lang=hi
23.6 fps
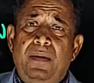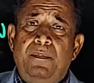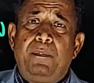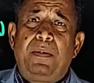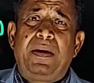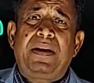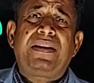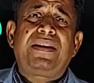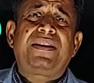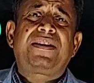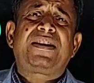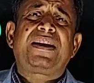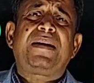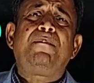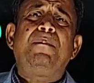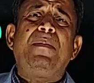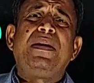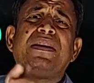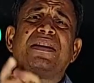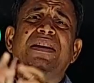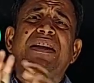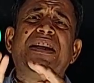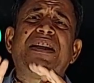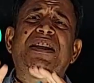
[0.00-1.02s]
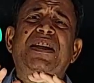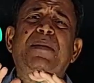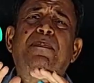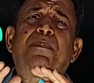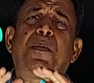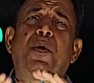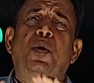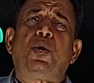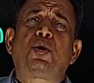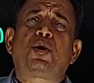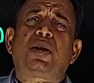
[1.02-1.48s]
बट जब मैं नीचे
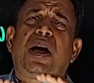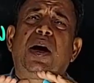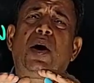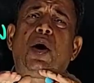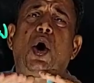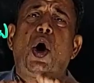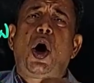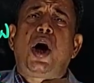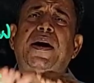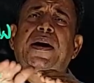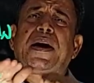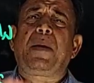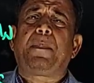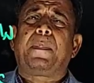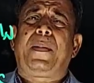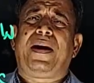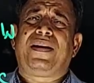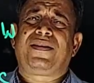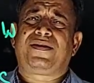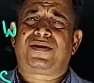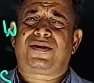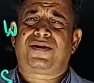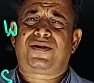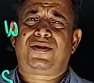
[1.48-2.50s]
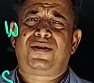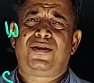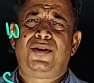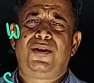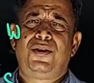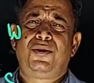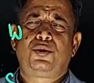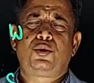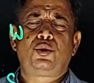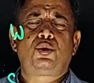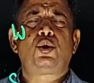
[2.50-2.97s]
पहुंचा हॉक के पास
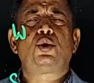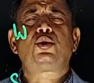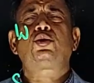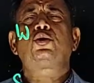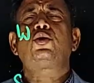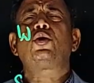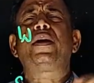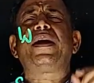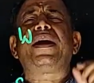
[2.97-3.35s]
तो दोस्तों